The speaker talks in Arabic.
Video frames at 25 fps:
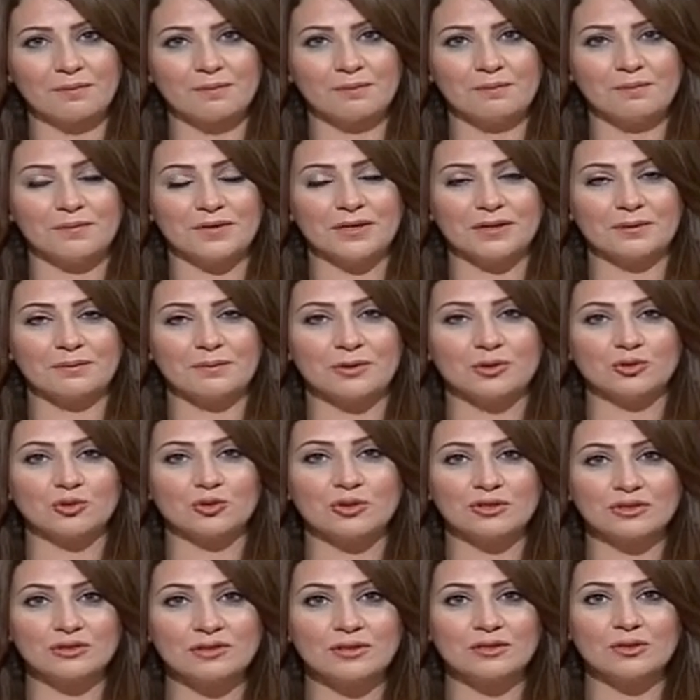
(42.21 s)

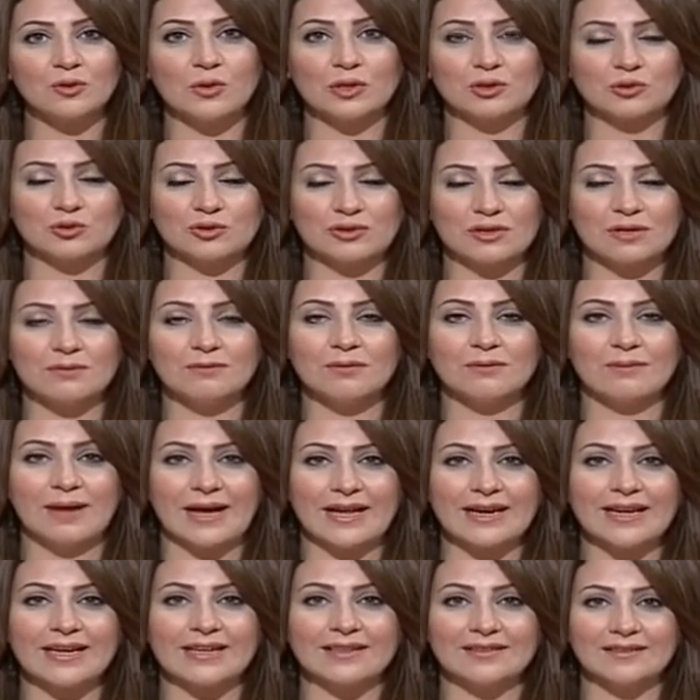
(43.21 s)
بتصر وتصمم
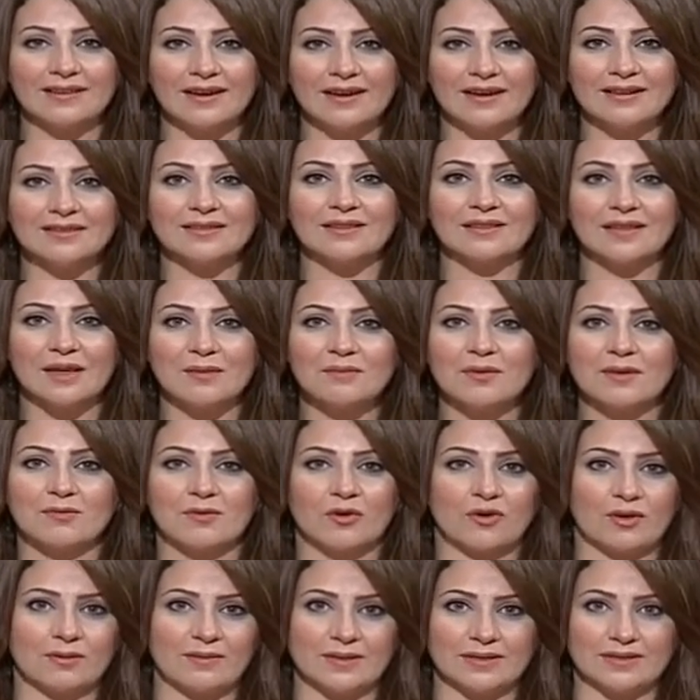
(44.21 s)
على انها تنمي
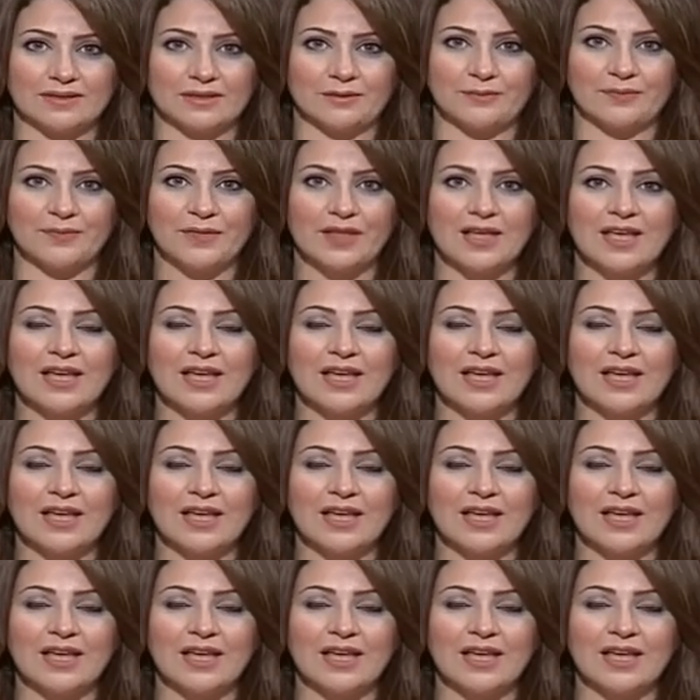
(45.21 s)
الموهبه دي